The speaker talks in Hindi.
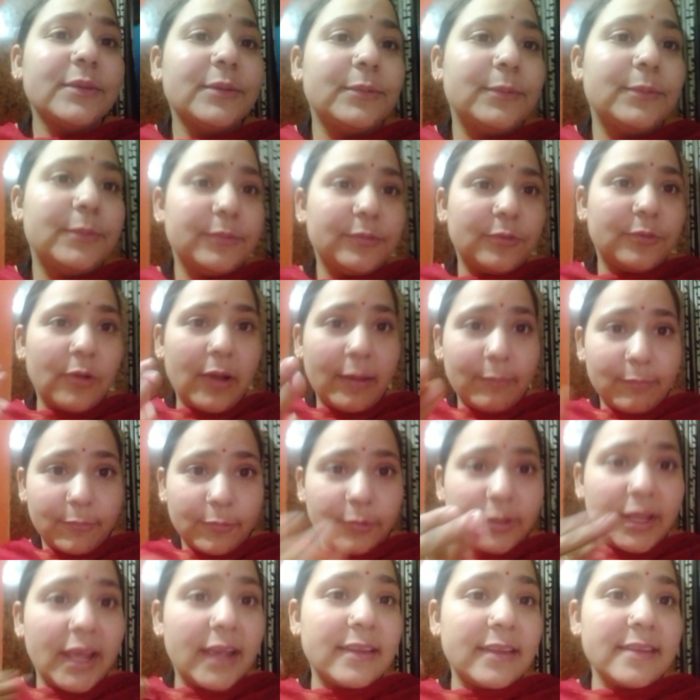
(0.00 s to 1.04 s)
तो वो
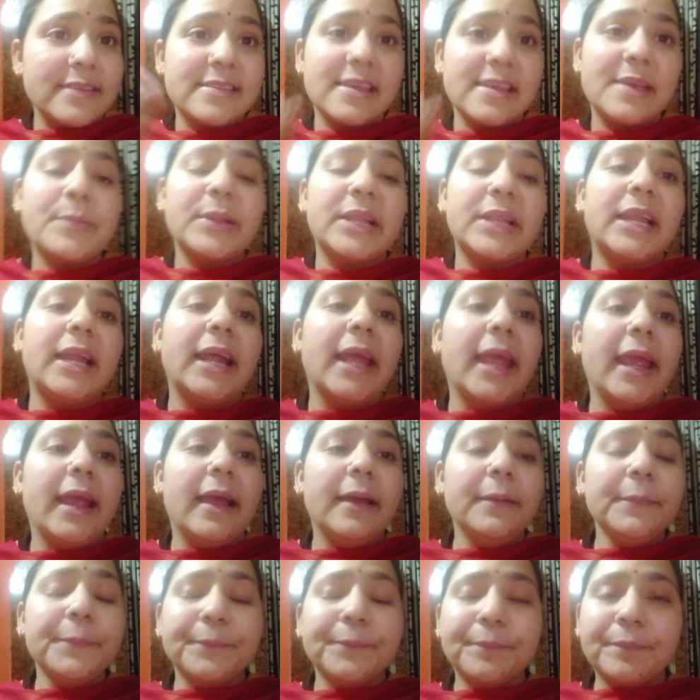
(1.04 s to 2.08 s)
आपको देखने से ही पता
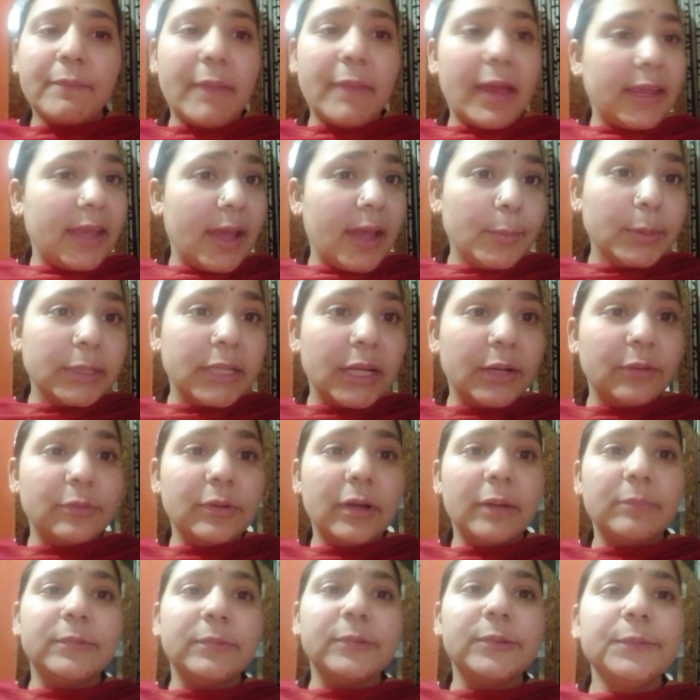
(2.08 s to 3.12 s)
लगेगा मैं क्या
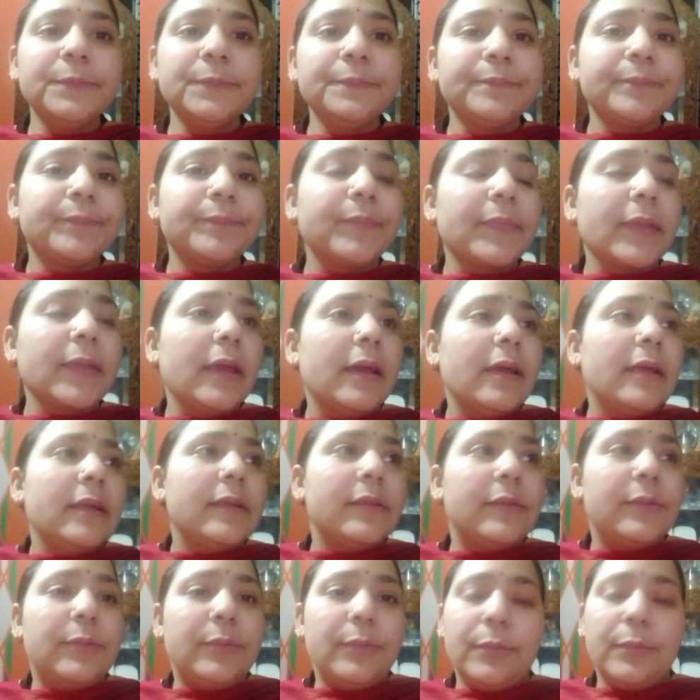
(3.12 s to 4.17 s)
बताऊँ आपको
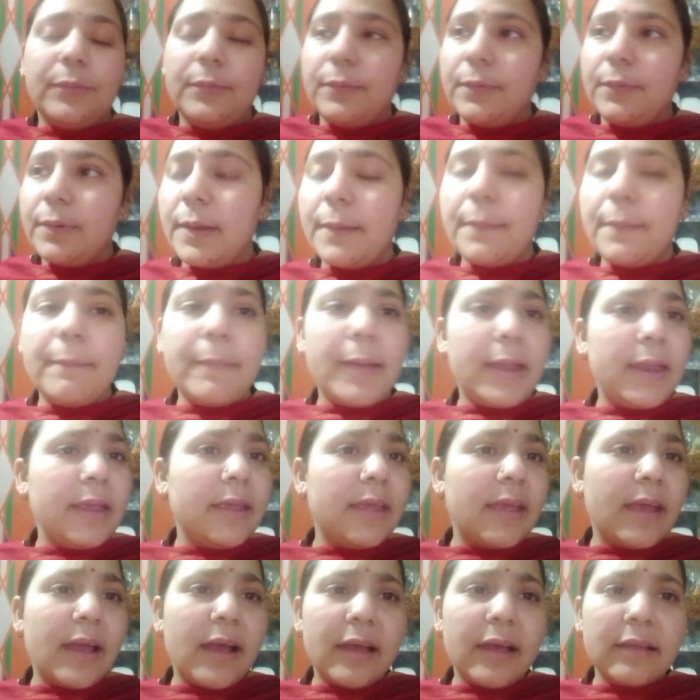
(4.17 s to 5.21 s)
तो
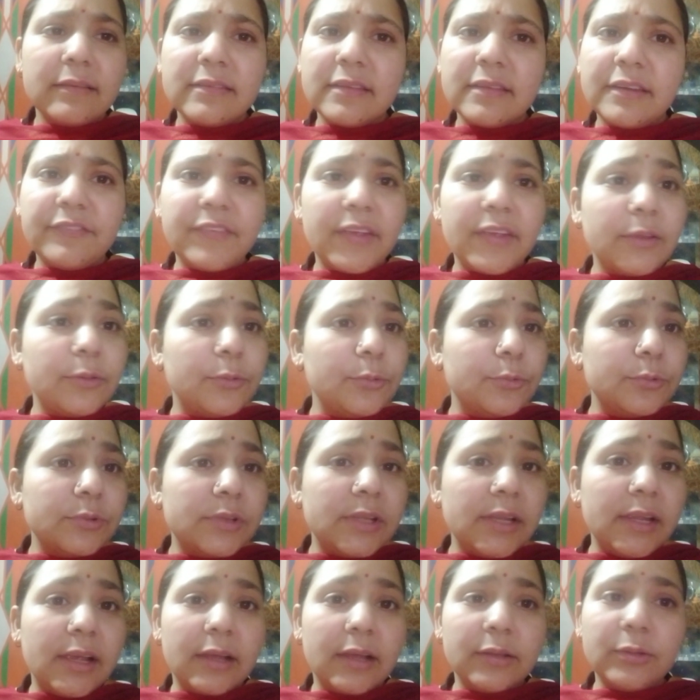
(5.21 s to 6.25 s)
मैंने क्या सिर्फ एक
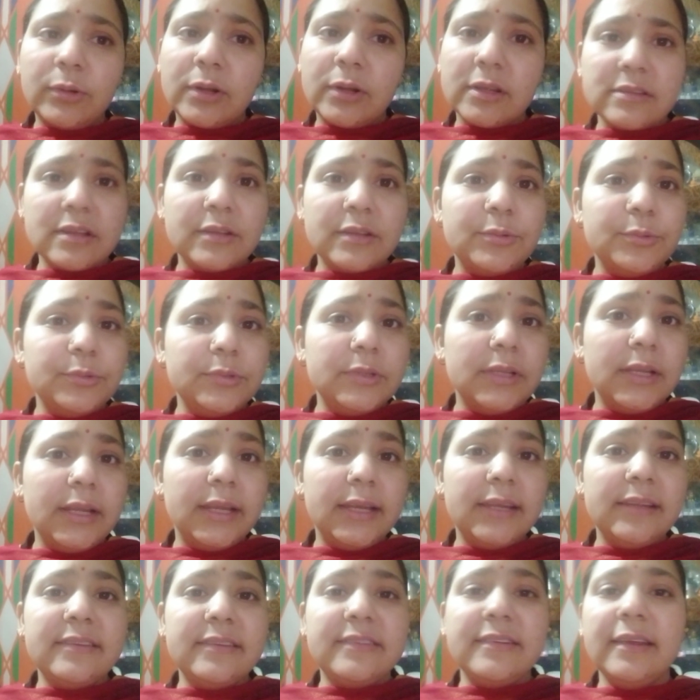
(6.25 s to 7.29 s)
दूध लिया थोड़ा सा दूध
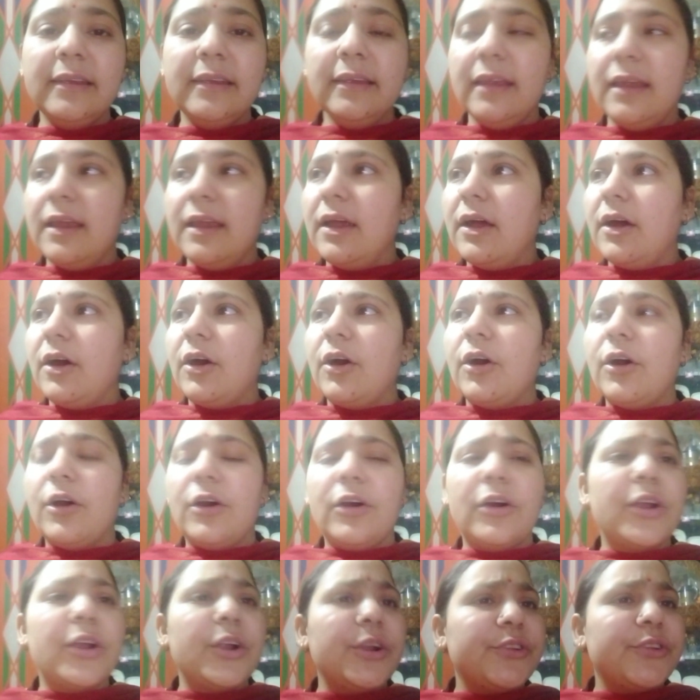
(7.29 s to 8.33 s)
ले लीजिए
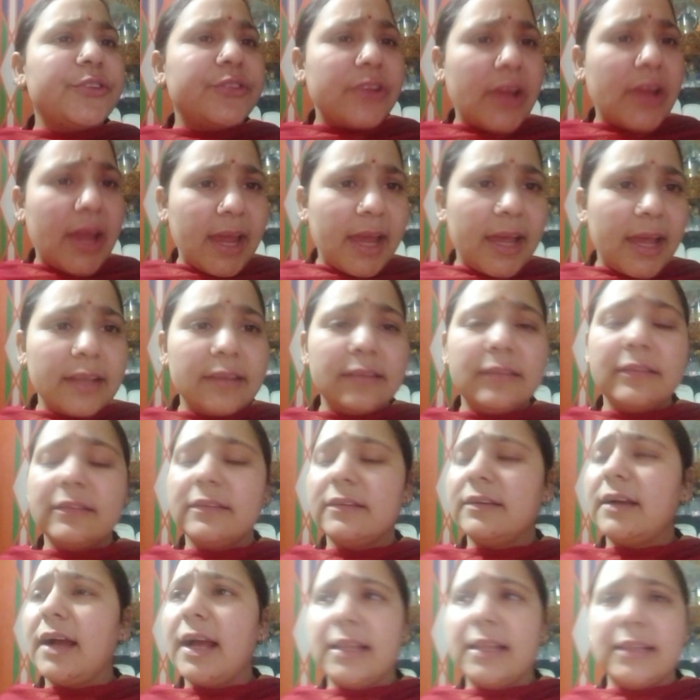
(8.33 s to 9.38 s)
और शहद
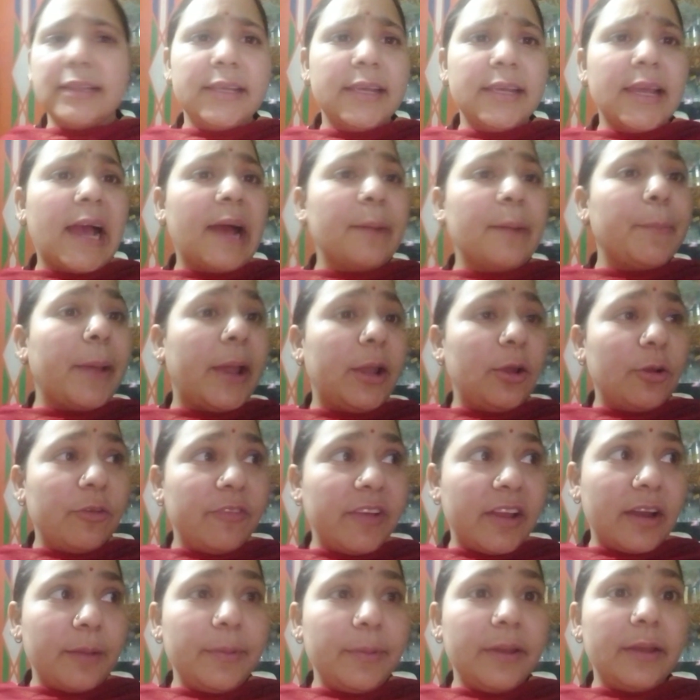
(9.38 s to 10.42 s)
हल्दी आप
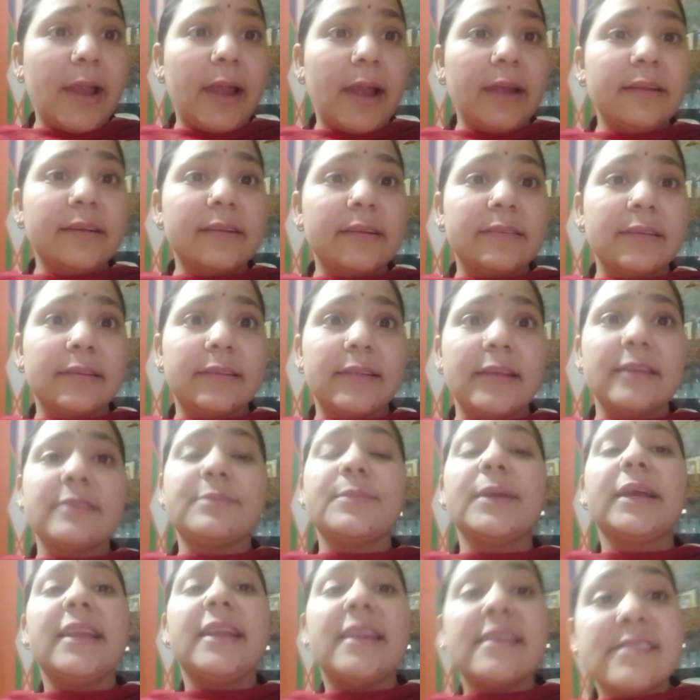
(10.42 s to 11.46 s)
एलोवेरा भी ऐड कर सकते हैं
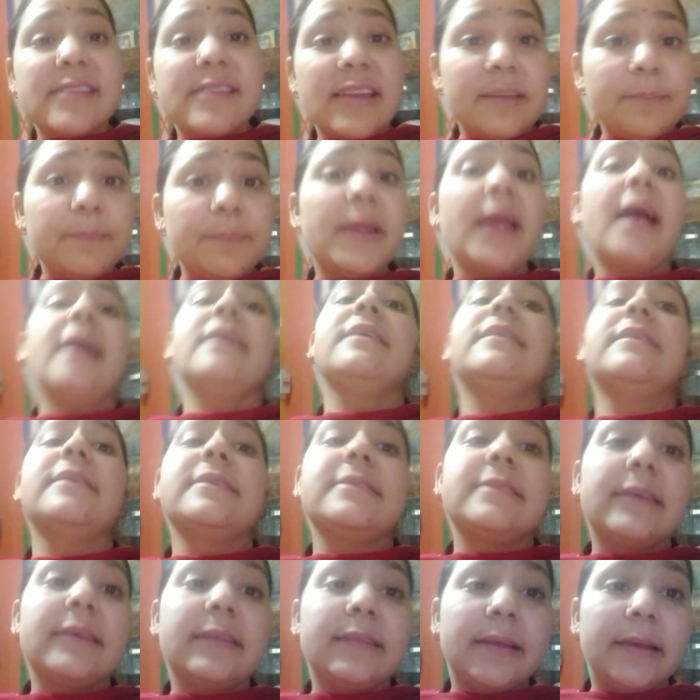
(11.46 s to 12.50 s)
इसमें ग्लिसरीन भी ऐड
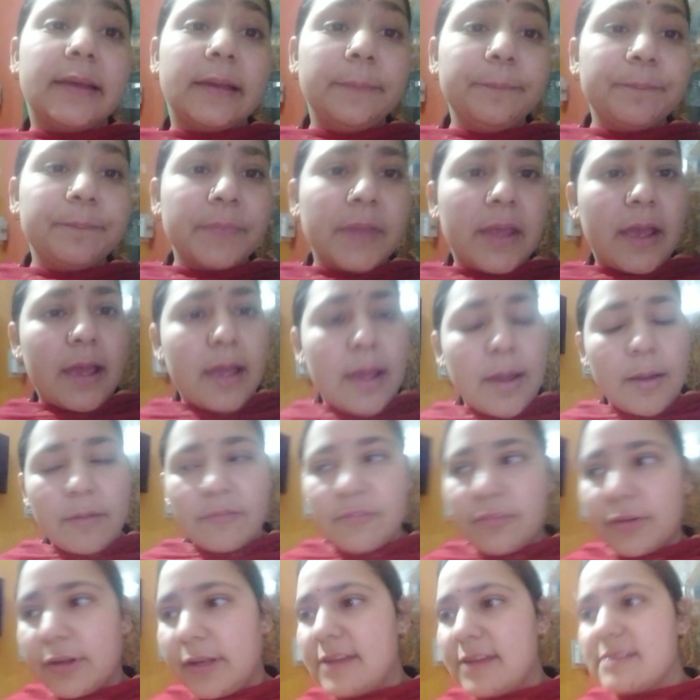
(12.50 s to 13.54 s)
कर सकते हैं
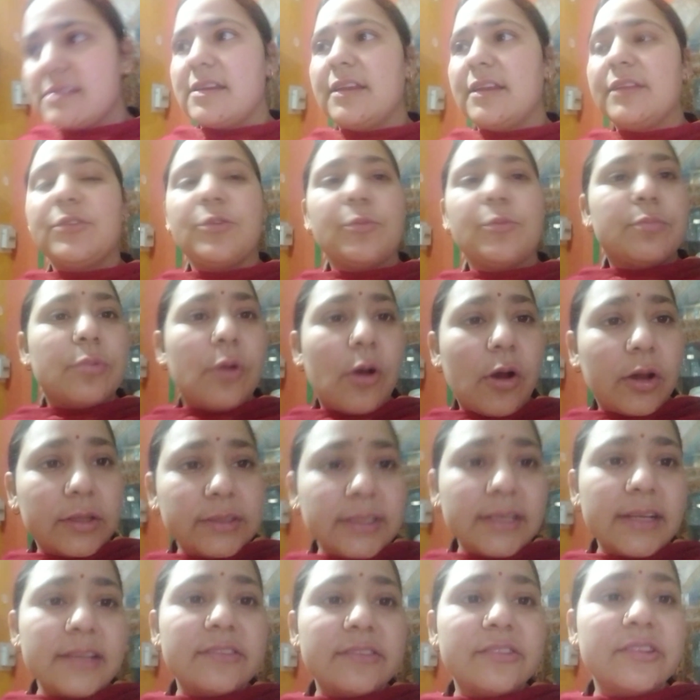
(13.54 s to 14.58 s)
ग्लिसरीन तो
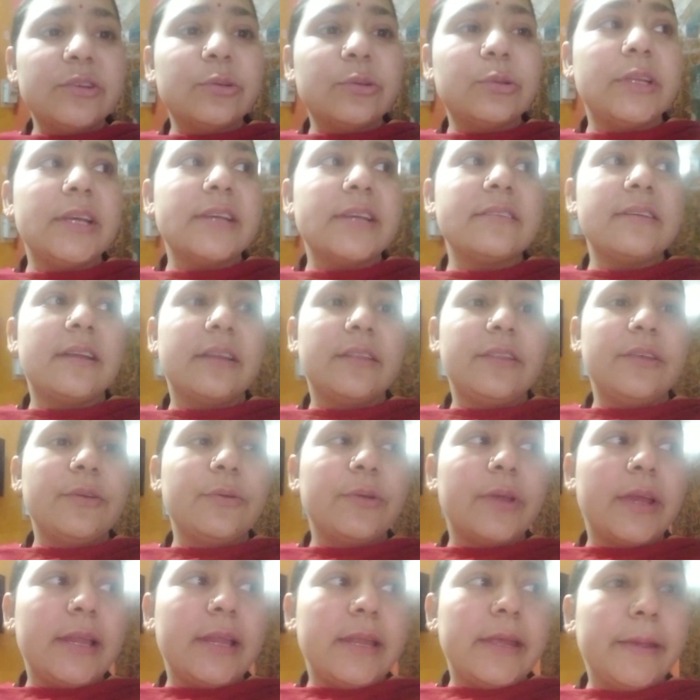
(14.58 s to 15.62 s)
बहुत ही अच्छी होती है
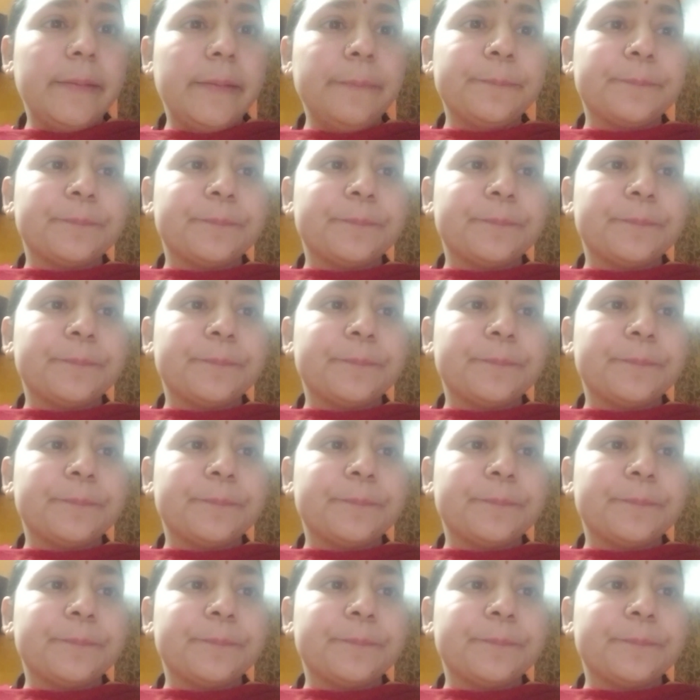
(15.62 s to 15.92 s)
सर्दियों के लिए